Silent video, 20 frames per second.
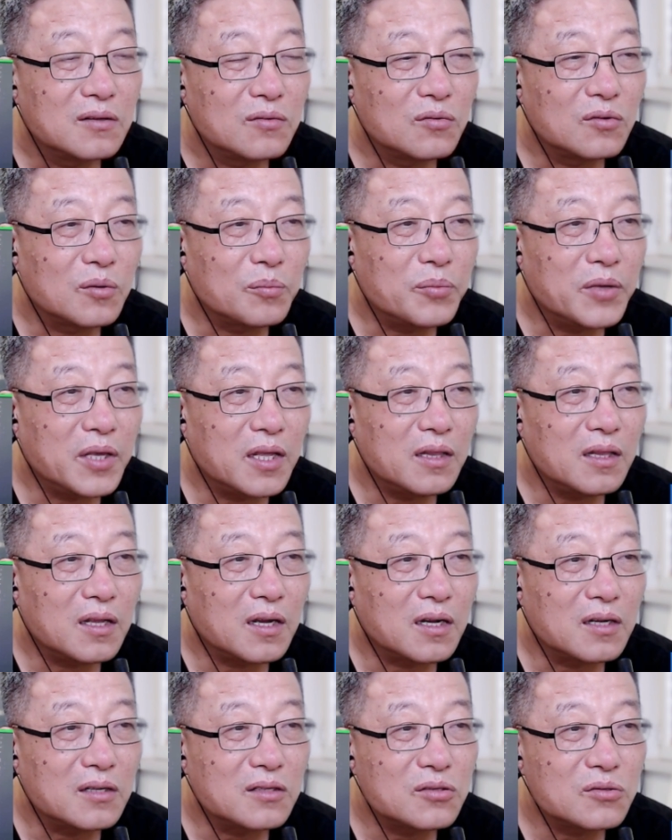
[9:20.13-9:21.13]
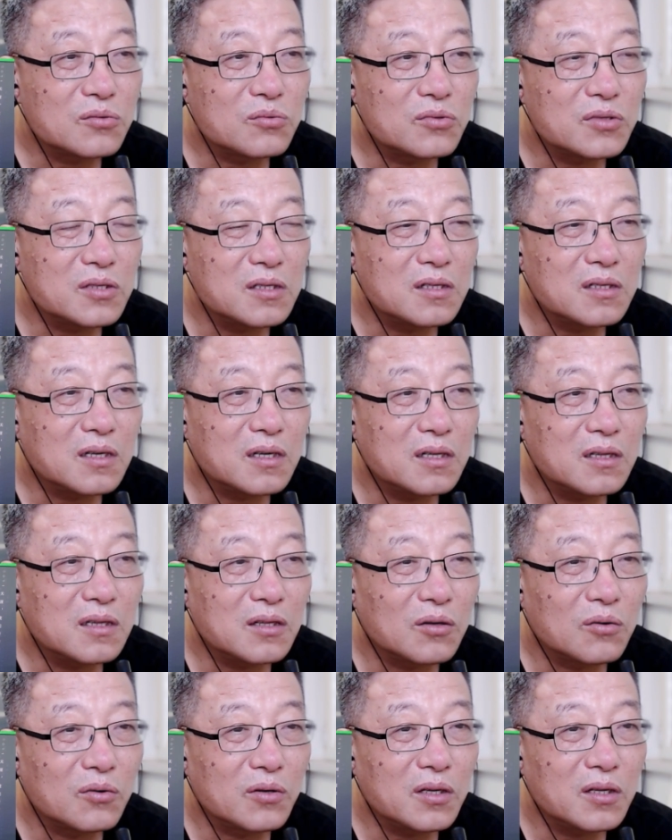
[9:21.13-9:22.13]
我编的属性跟
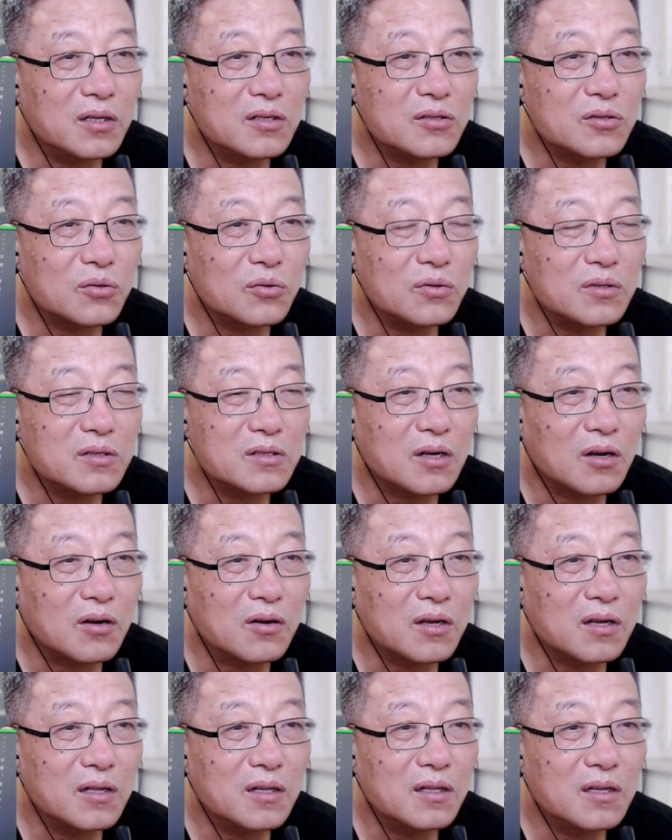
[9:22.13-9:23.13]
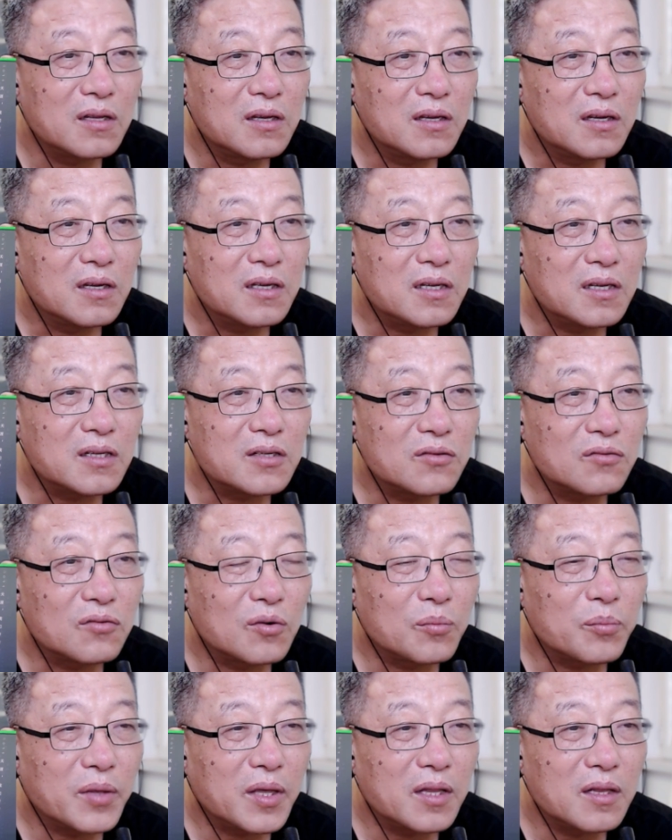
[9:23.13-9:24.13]
抖音纯草根也是
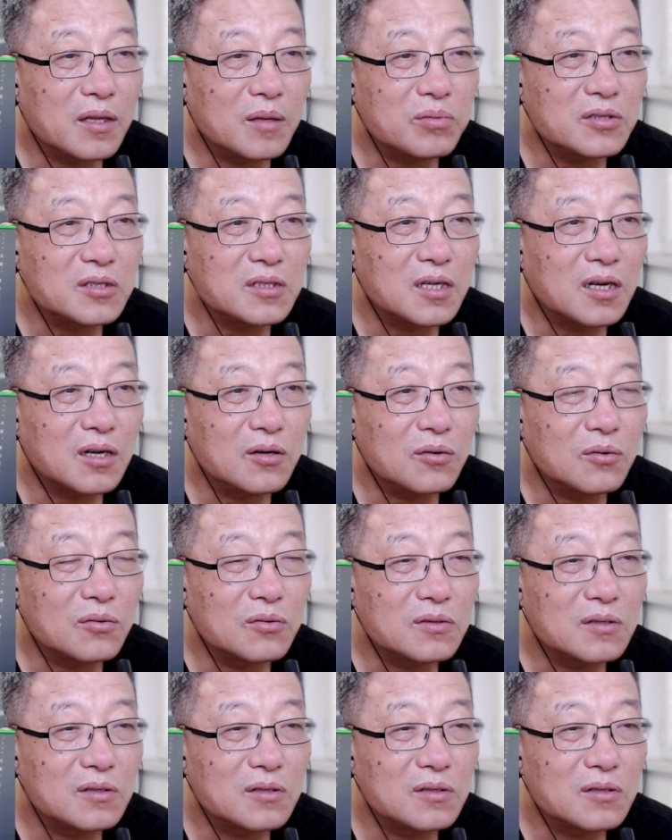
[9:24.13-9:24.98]
我编的，不相容。